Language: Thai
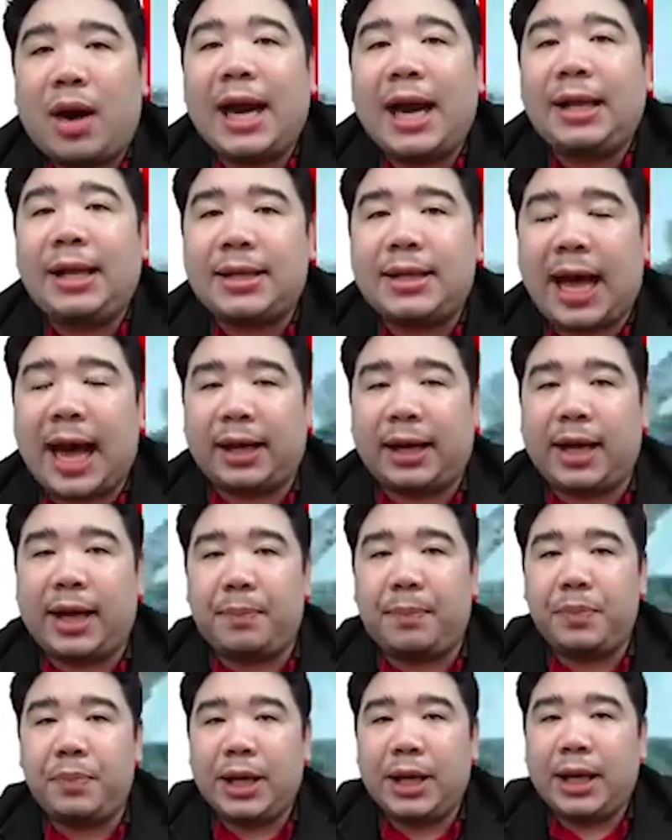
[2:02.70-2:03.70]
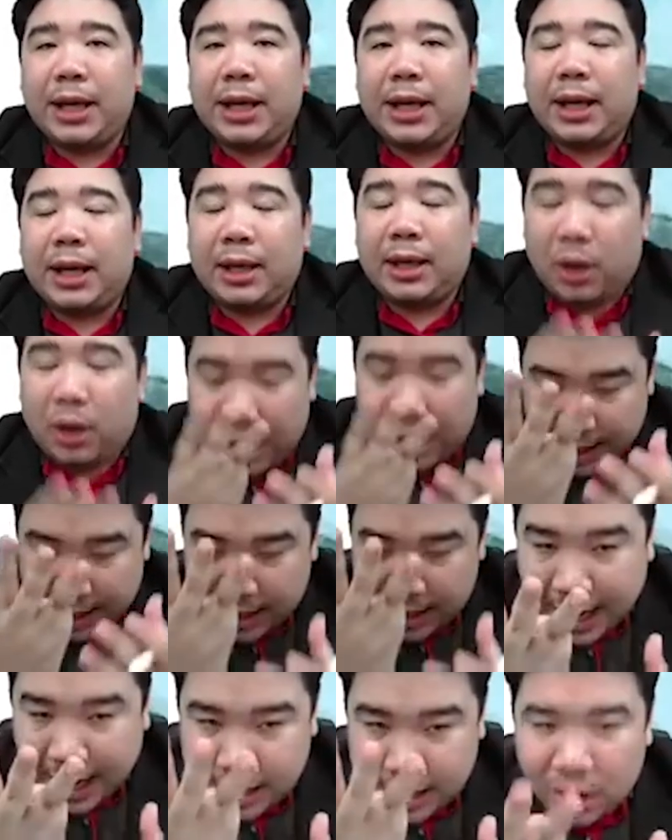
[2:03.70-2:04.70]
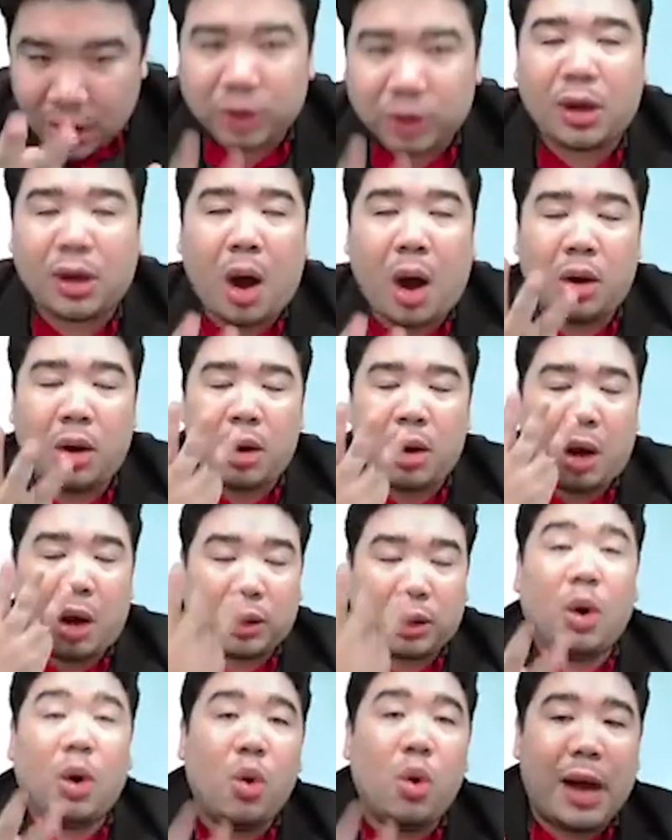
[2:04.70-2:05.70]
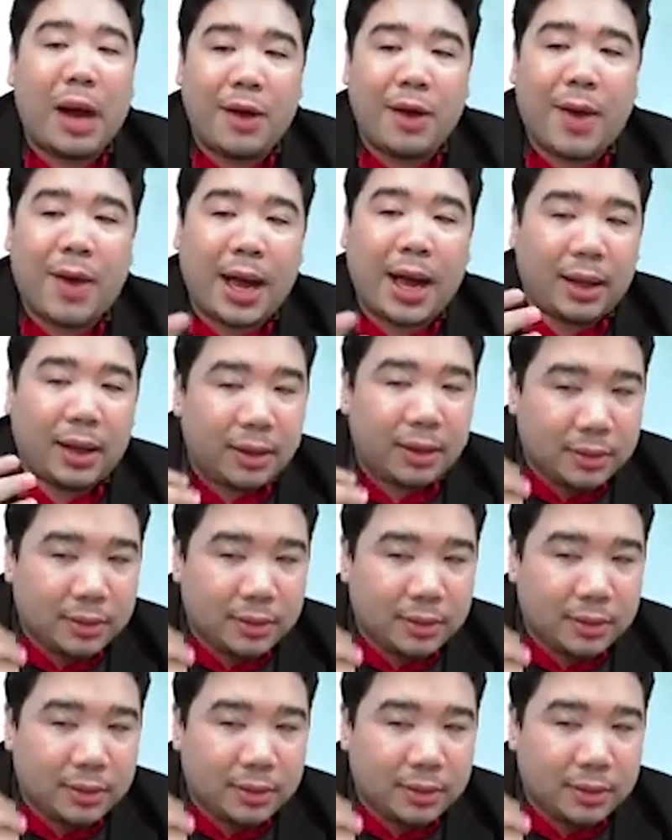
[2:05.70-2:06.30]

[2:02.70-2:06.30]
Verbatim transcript: คณิตศาสตร์ครับน้องอันนี้อันนี้น้องน้องน้องต้องรู้ไว้ว่า